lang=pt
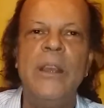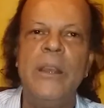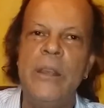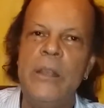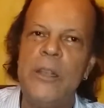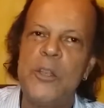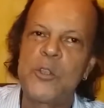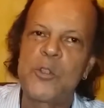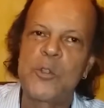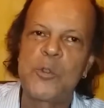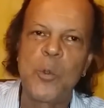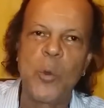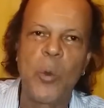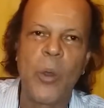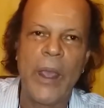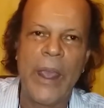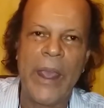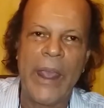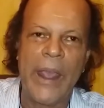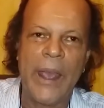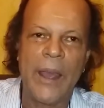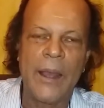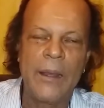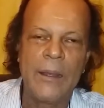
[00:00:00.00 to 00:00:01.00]
E isso
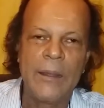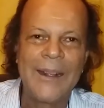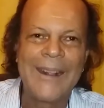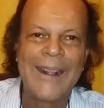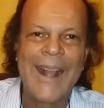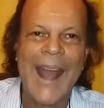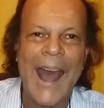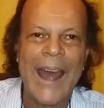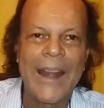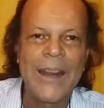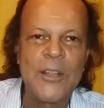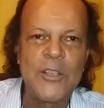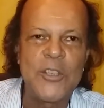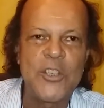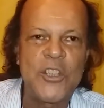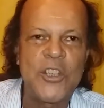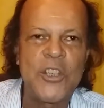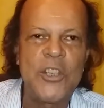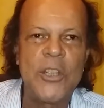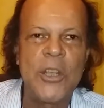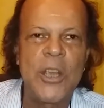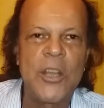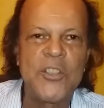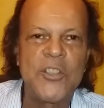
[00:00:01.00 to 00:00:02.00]
é
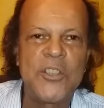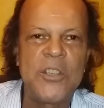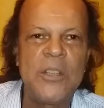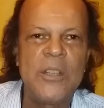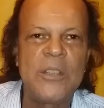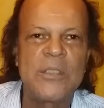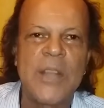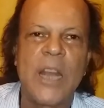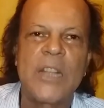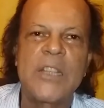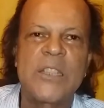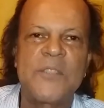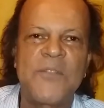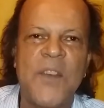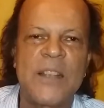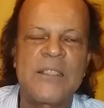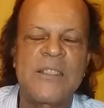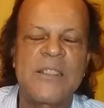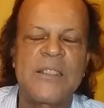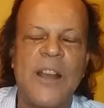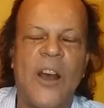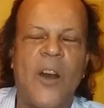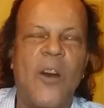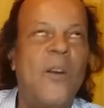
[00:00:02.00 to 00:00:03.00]
garantia de
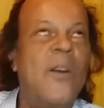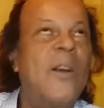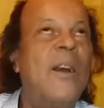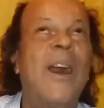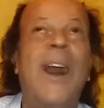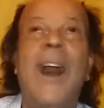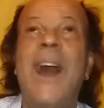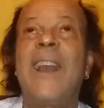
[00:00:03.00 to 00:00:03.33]
insatisfação.